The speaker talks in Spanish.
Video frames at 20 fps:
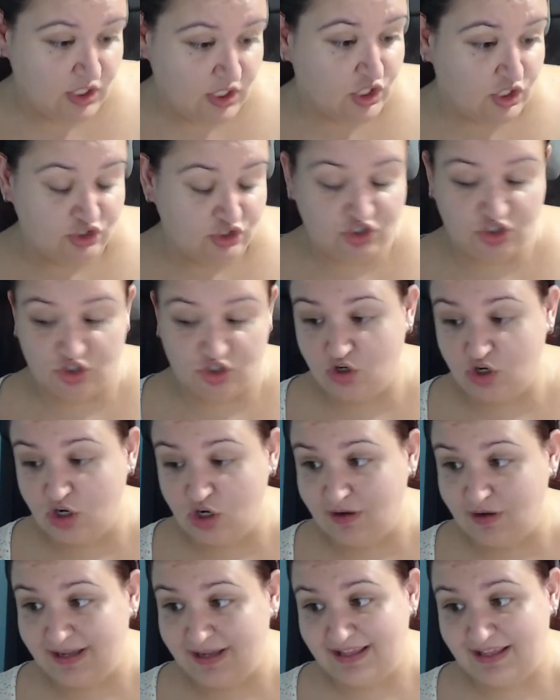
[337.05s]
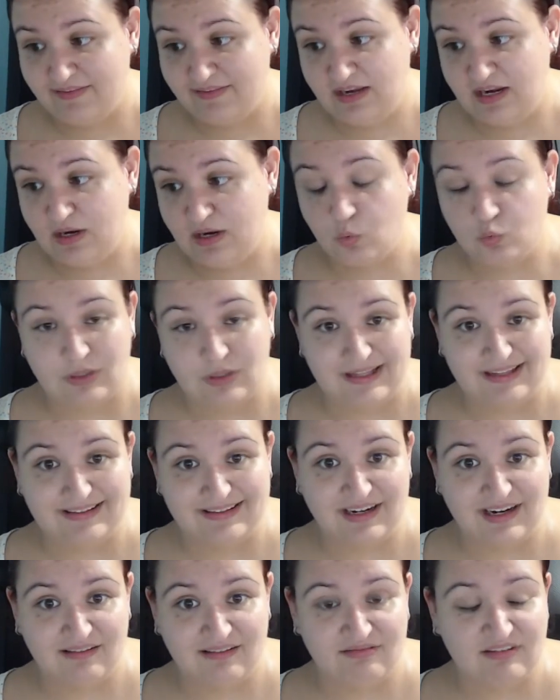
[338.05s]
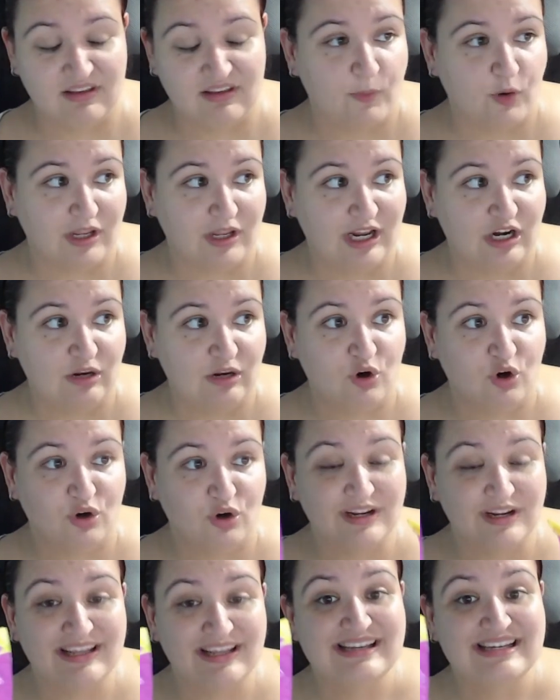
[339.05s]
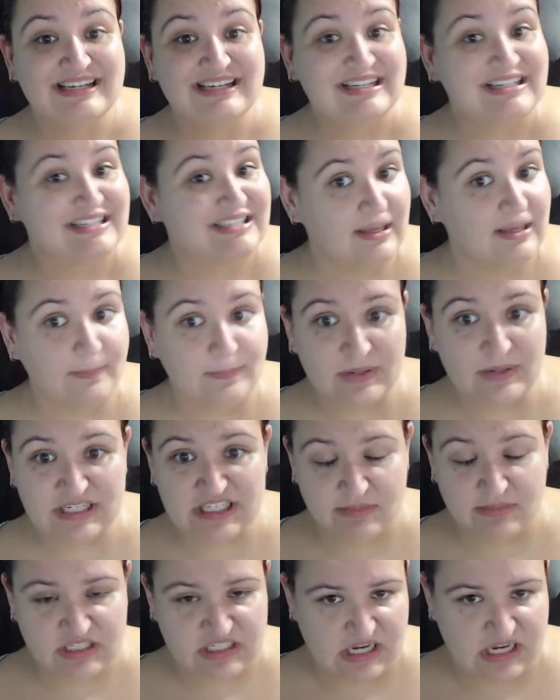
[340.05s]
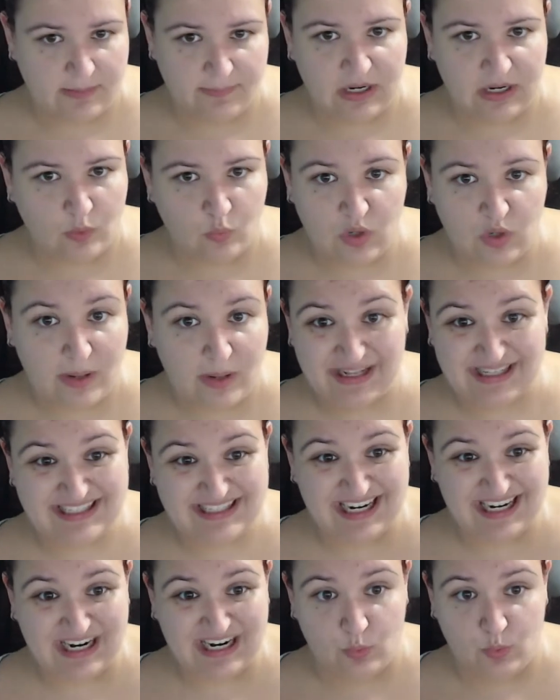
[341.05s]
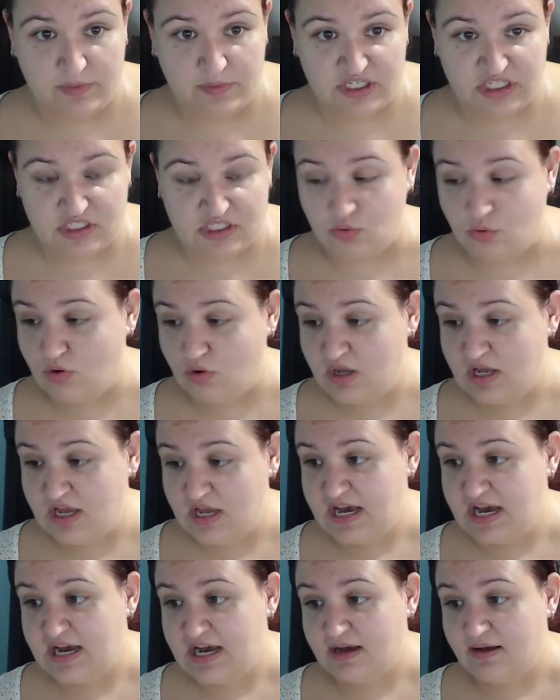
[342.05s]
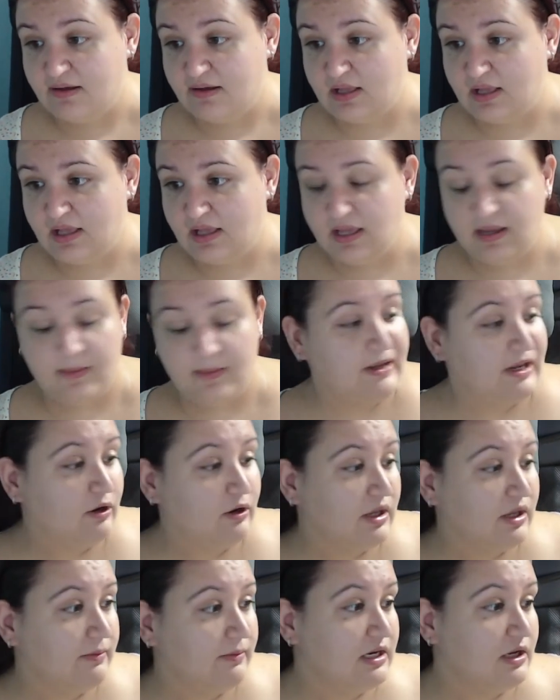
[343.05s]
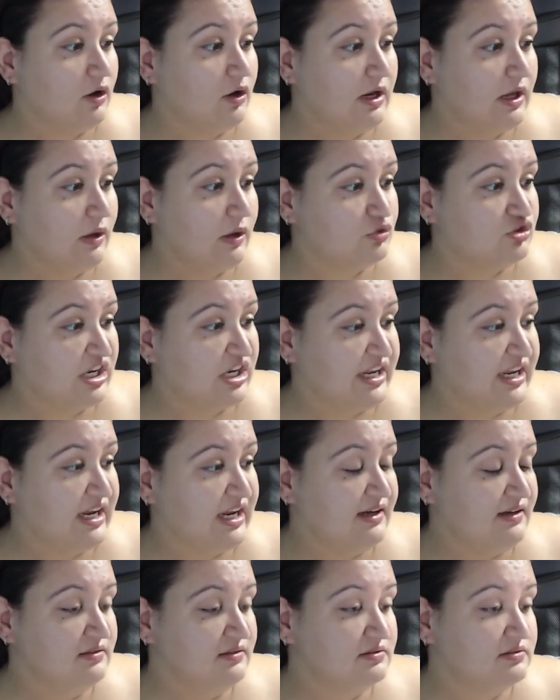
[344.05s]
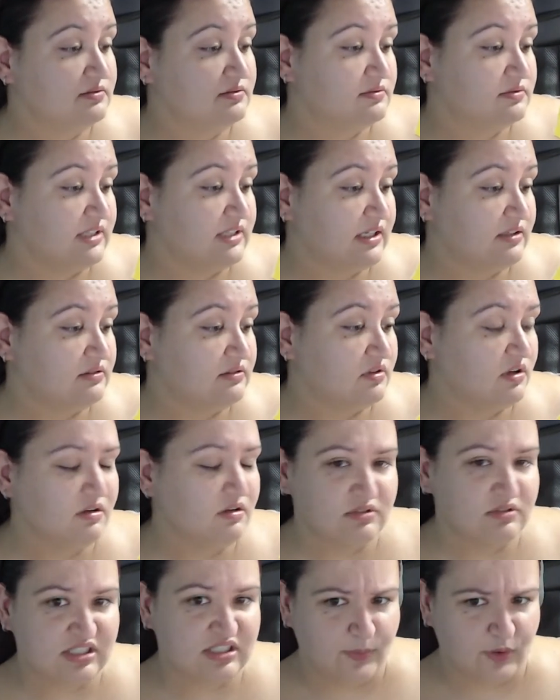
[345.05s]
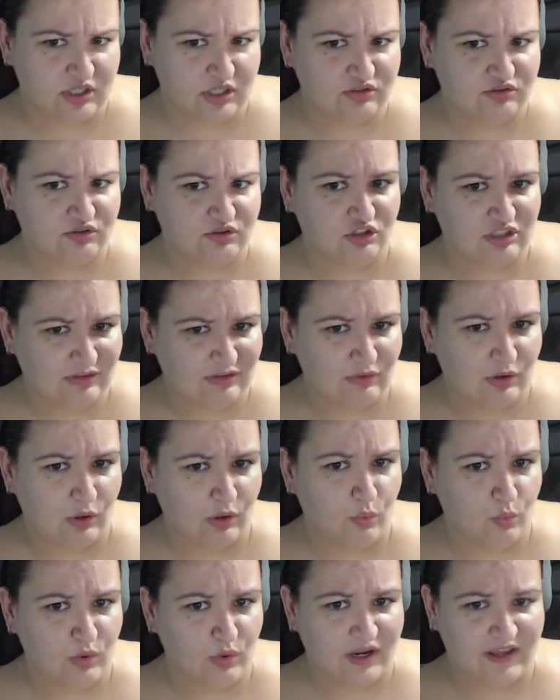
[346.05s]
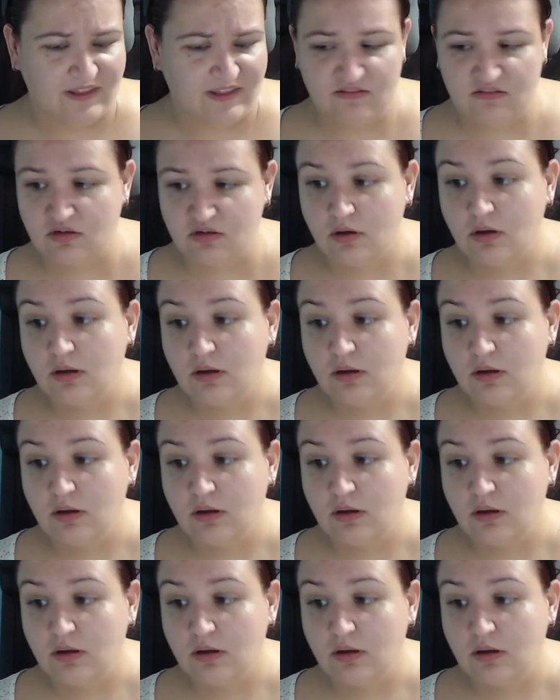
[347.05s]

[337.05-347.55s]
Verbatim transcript: Yo creo que lo añadiré junto al detergente porque a lo mejor siempre se me escapa alguna mancha que no he visto. Eh, creo que viene con la cucharica dentro, sí, porque estoy notando algo duro aquí dentro.